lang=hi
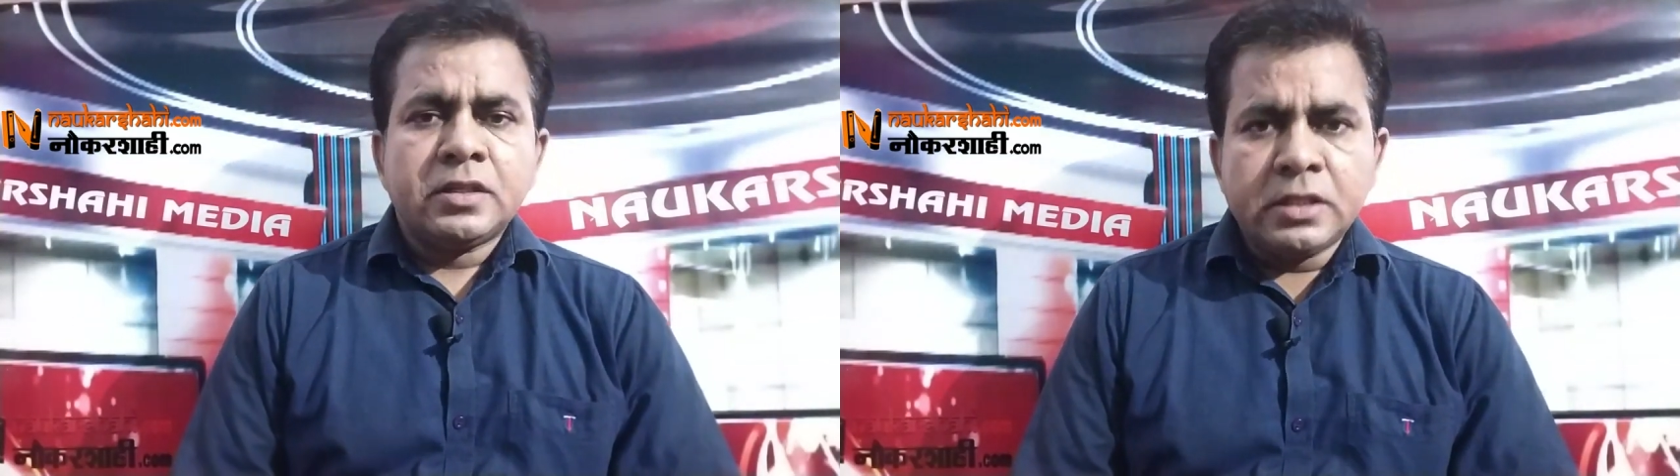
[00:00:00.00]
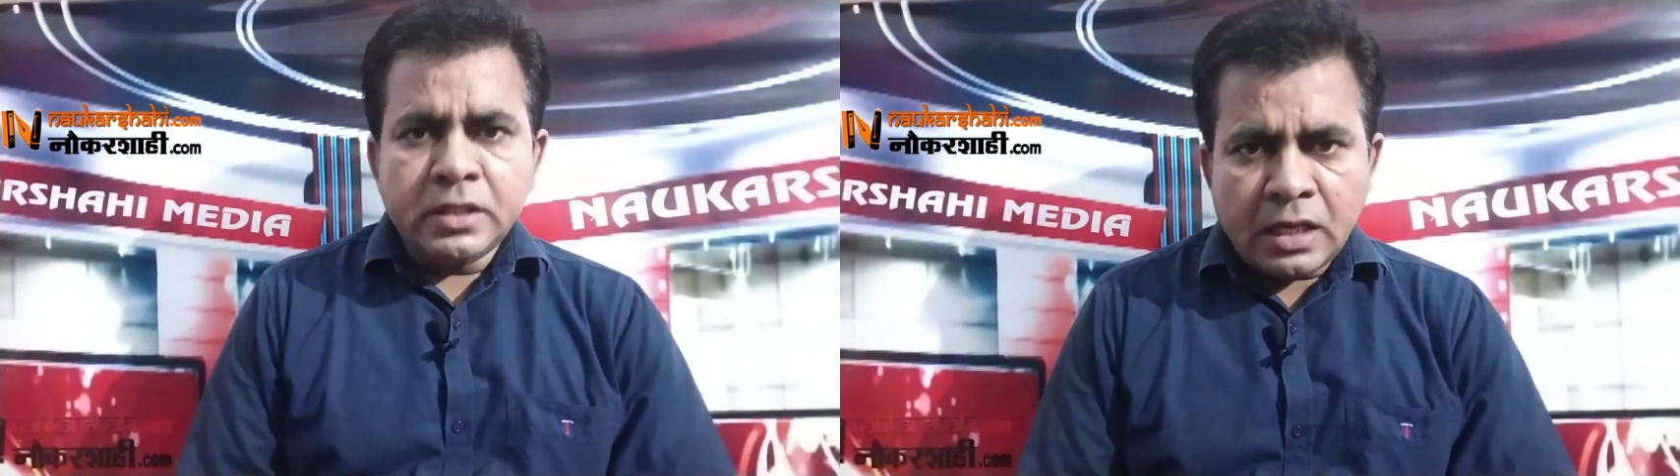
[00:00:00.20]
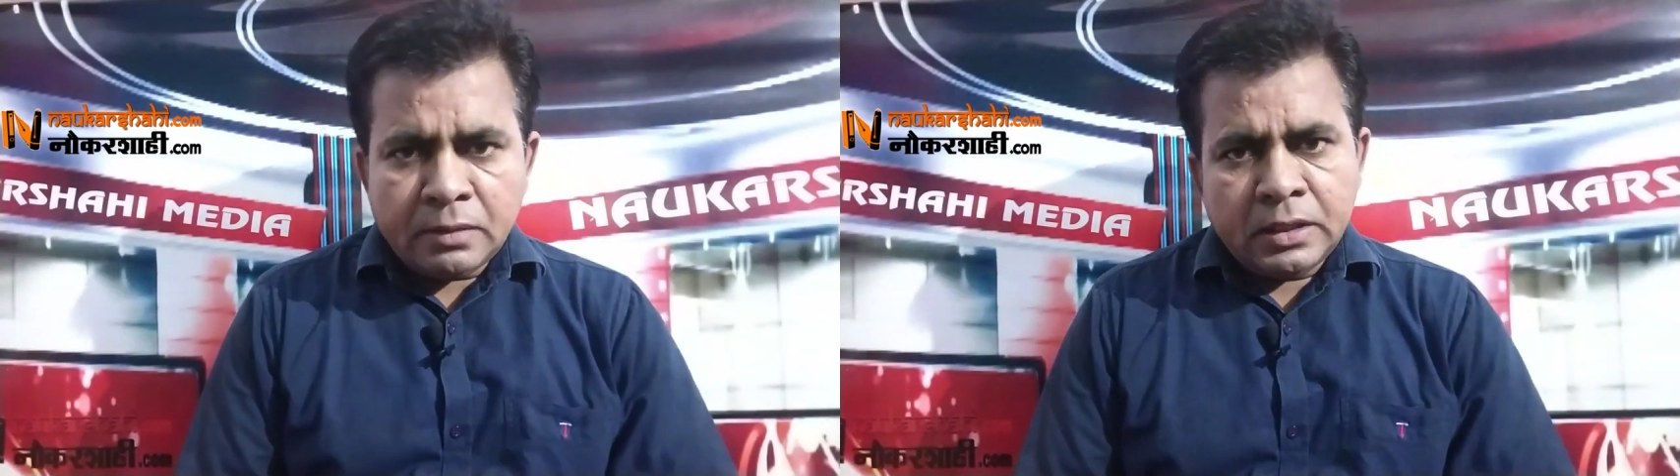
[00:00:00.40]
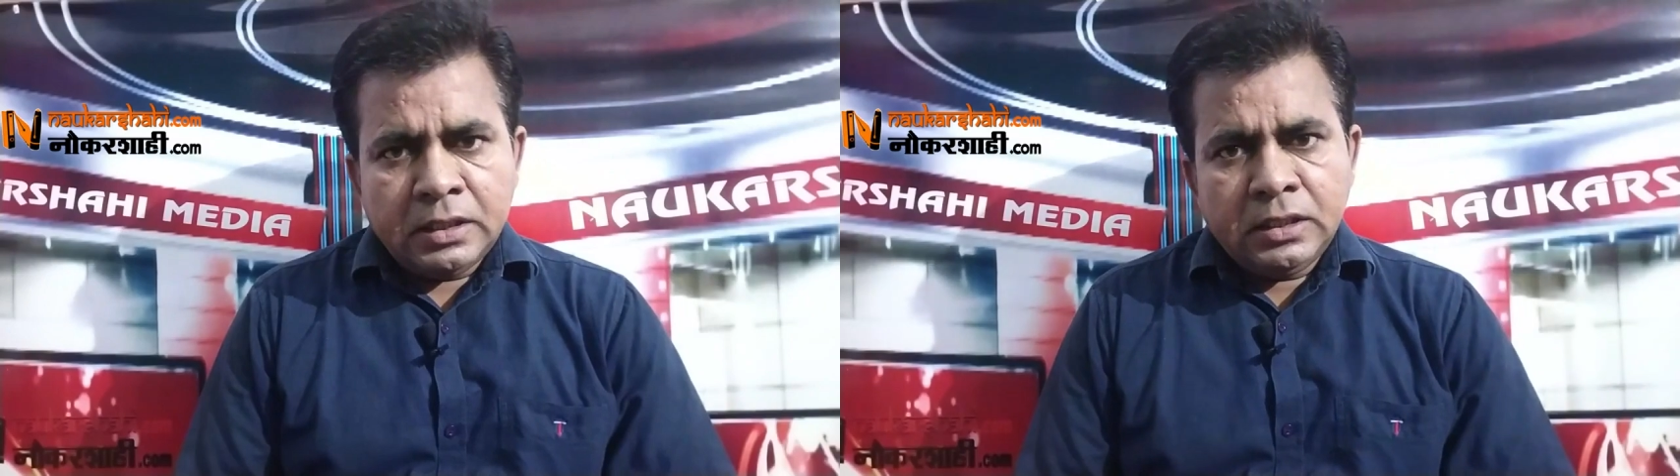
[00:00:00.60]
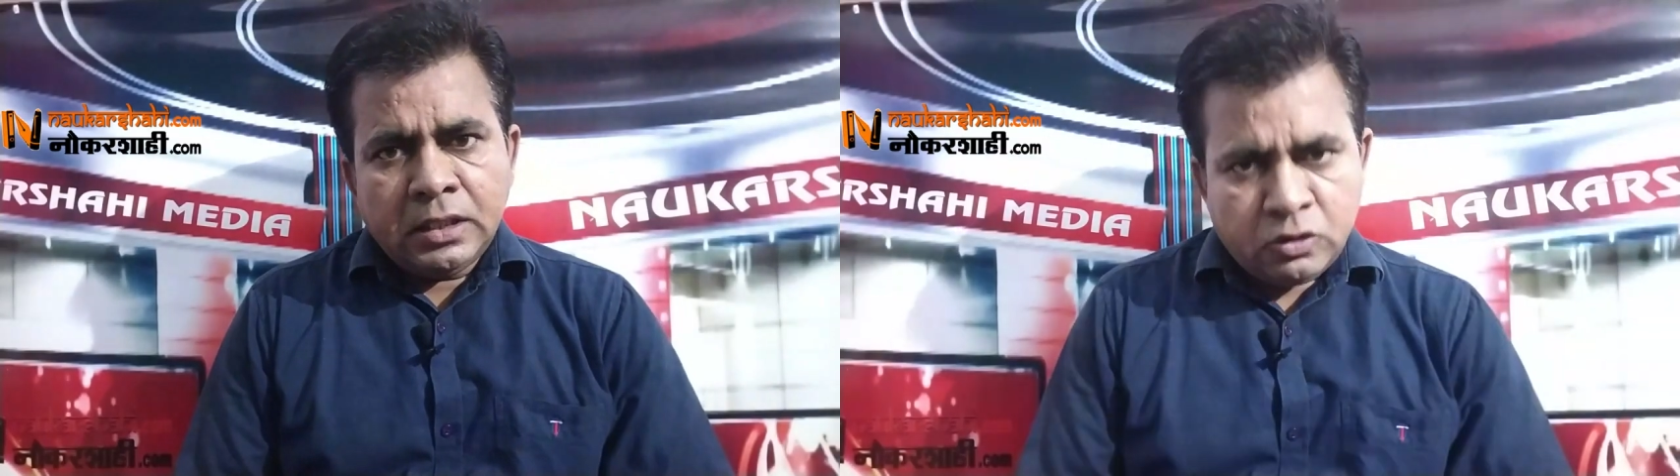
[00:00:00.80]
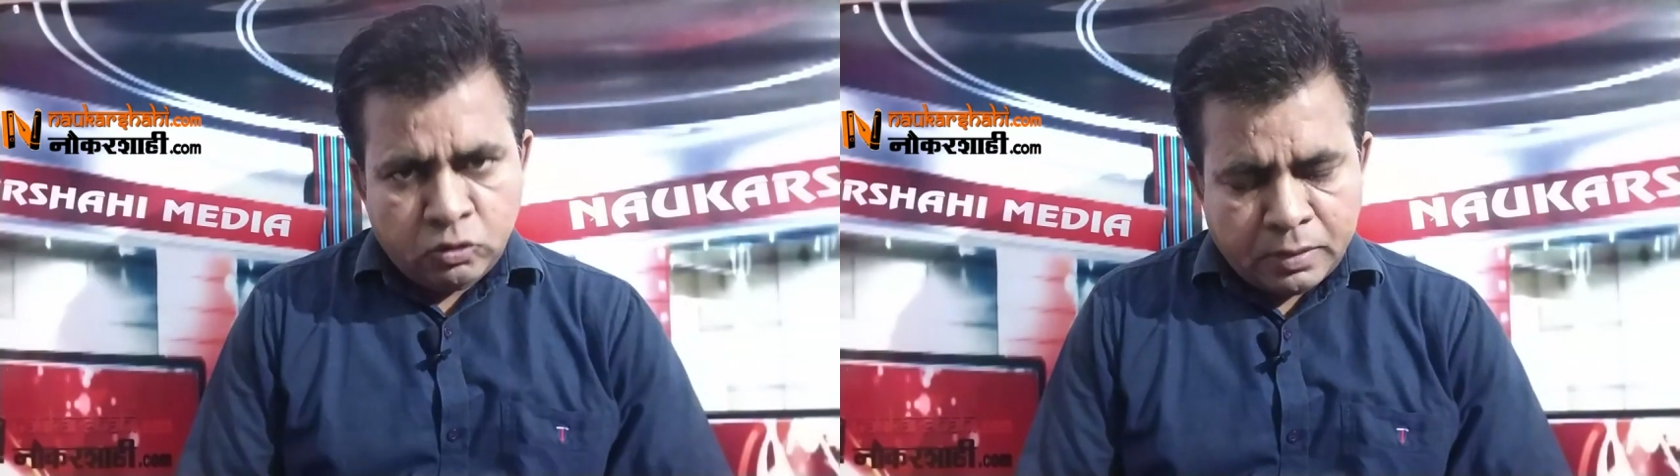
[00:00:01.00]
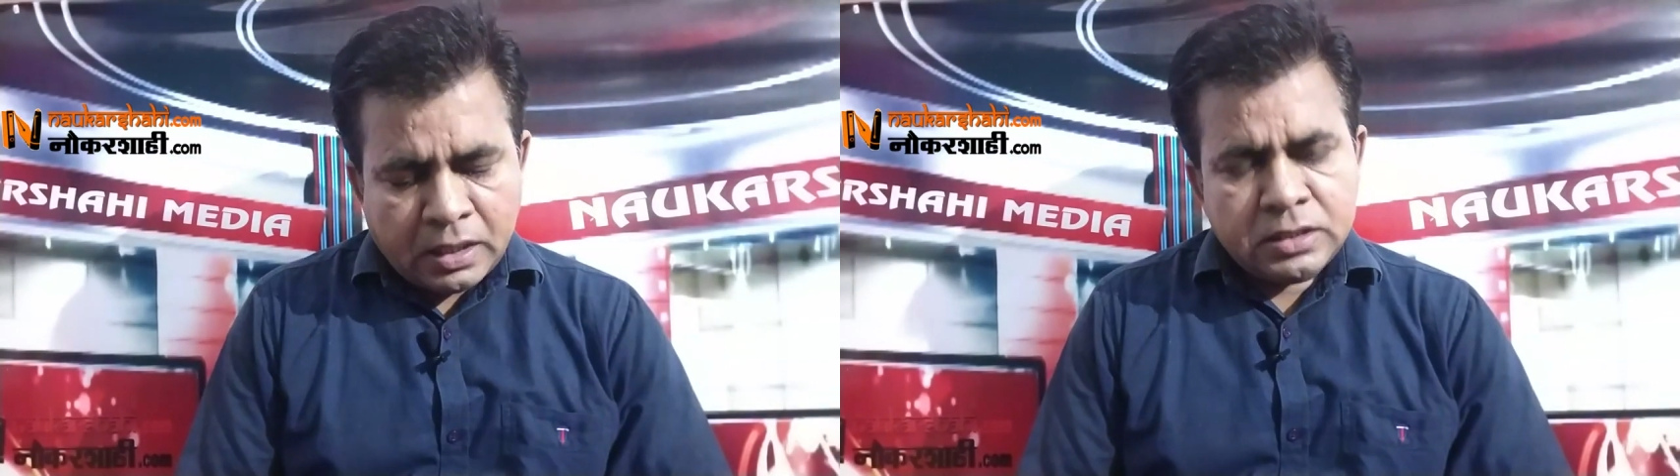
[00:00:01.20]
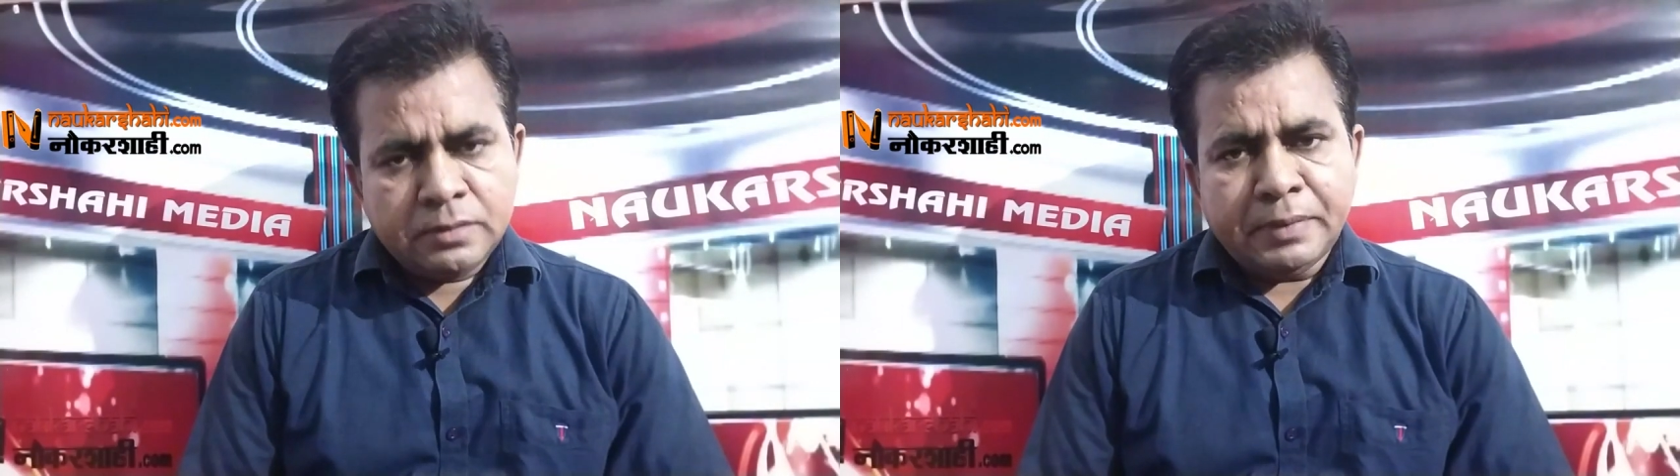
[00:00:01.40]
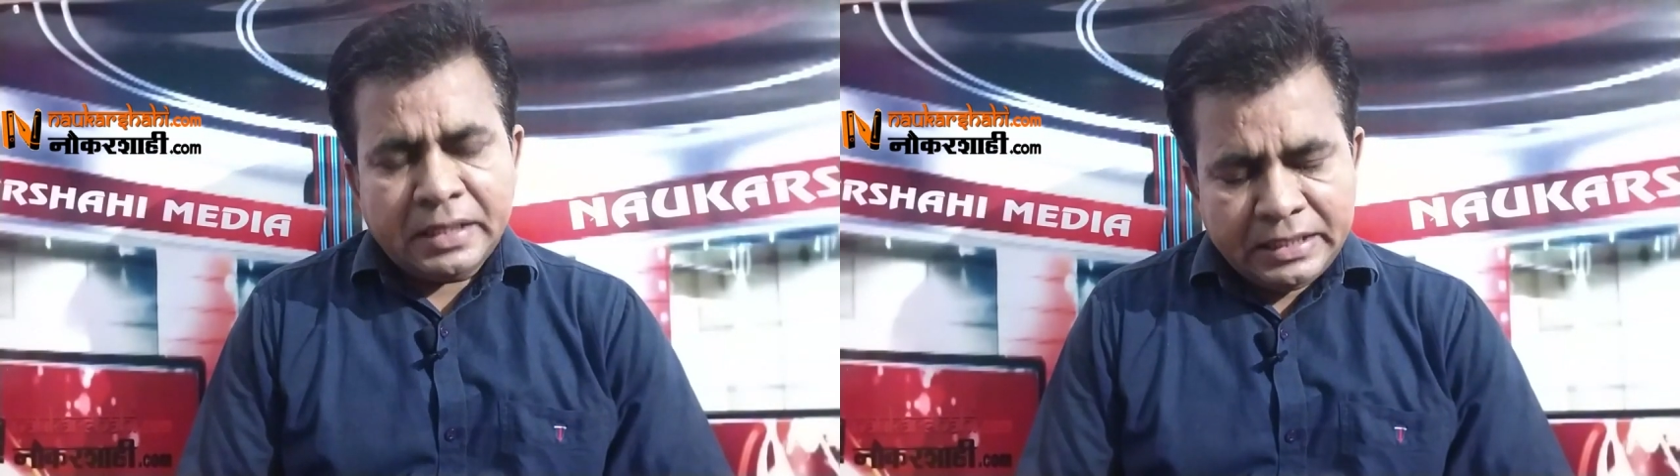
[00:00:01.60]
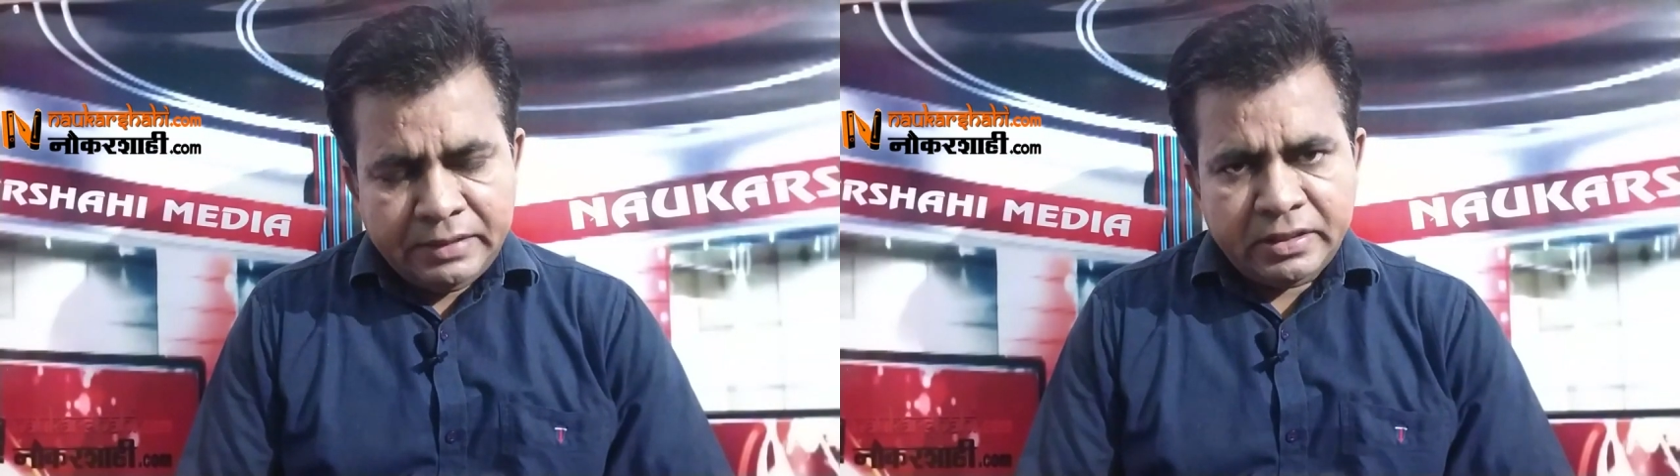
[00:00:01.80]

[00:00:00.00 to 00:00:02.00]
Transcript: सीतामढ़ी का जो बाजपट्टी